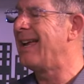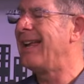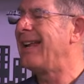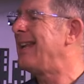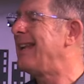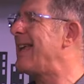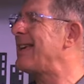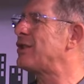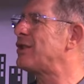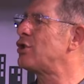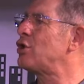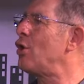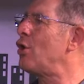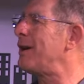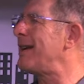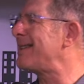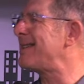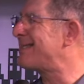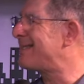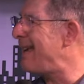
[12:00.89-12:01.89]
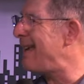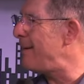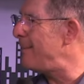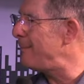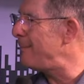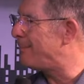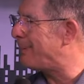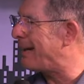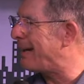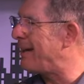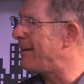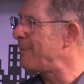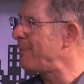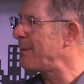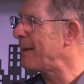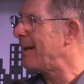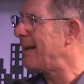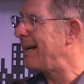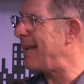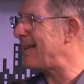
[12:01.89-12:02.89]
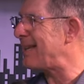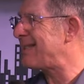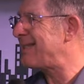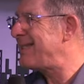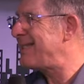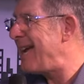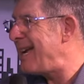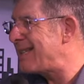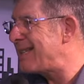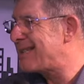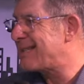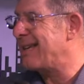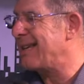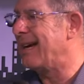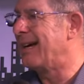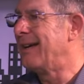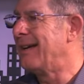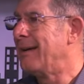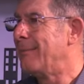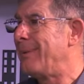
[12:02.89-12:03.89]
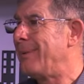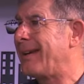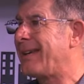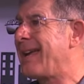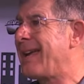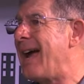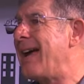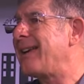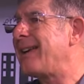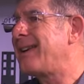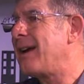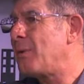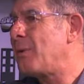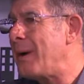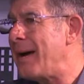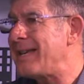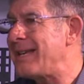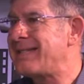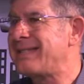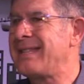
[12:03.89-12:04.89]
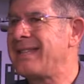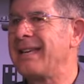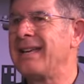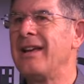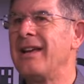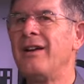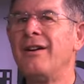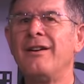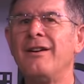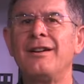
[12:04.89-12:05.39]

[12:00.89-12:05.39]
la storia è sempre la stessa, perché anche questi